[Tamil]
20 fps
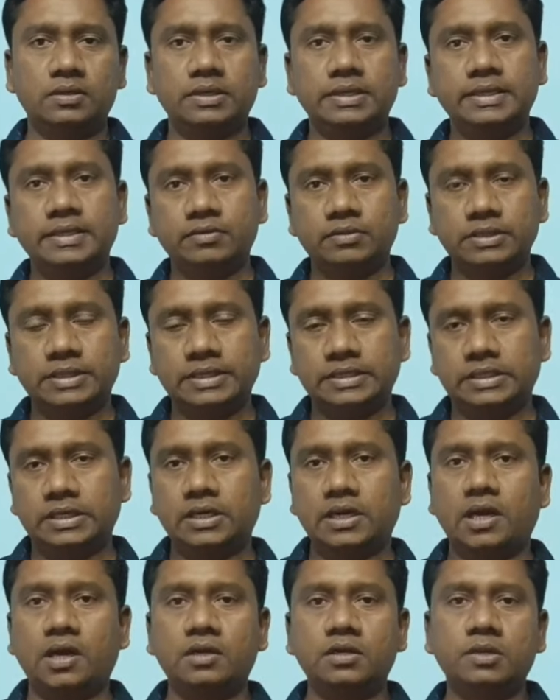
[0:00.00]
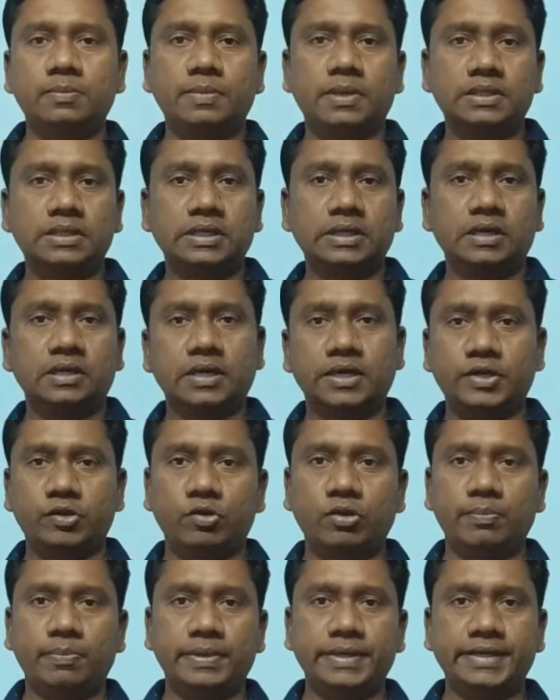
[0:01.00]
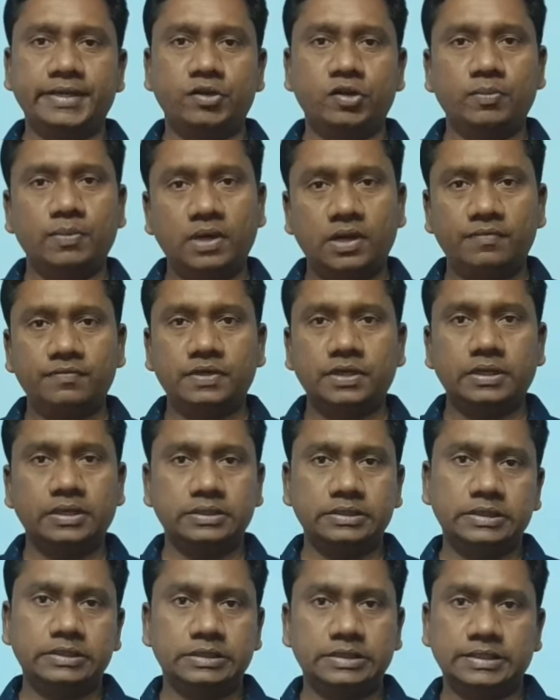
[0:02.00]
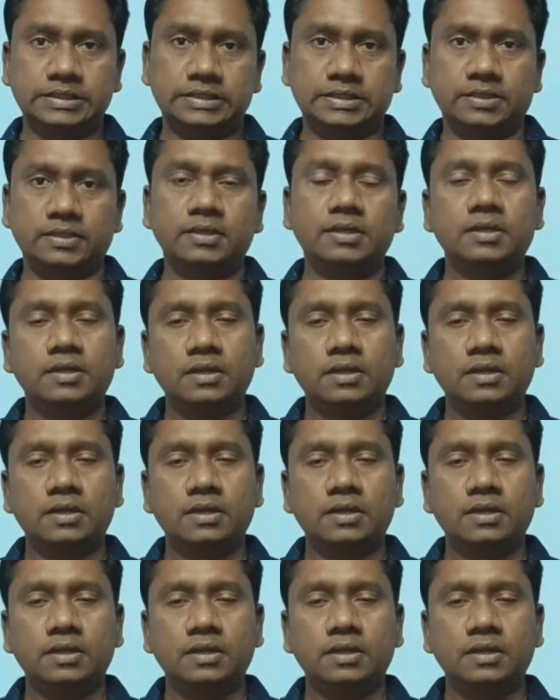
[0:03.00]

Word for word: நீங்கள் வந்து கிட்டத்தட்ட நான்கு மாதங்கள் கண்டினியூவாக படிக்கணும் ஆஃப்டர் ரிஜிஸ்ட்ரேஷன்